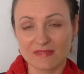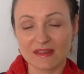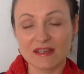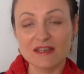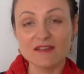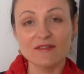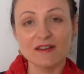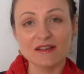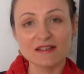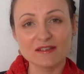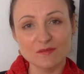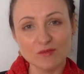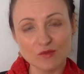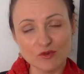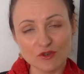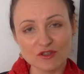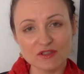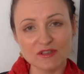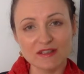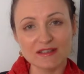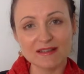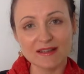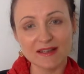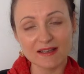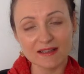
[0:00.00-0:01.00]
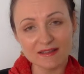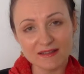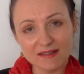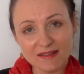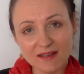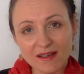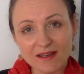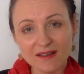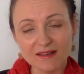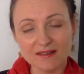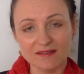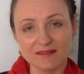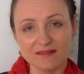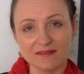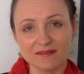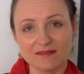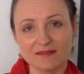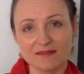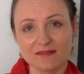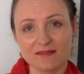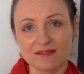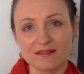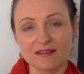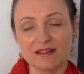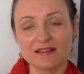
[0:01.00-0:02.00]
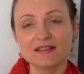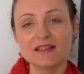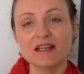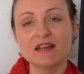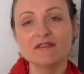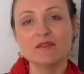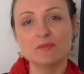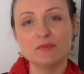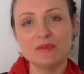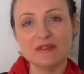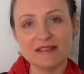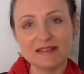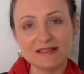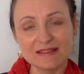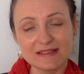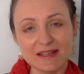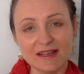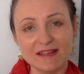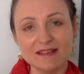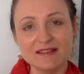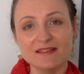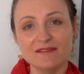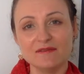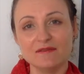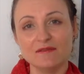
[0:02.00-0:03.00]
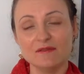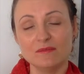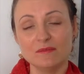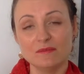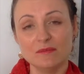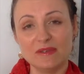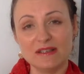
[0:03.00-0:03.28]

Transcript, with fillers: И, возможно, тогда, когда вы перестанете,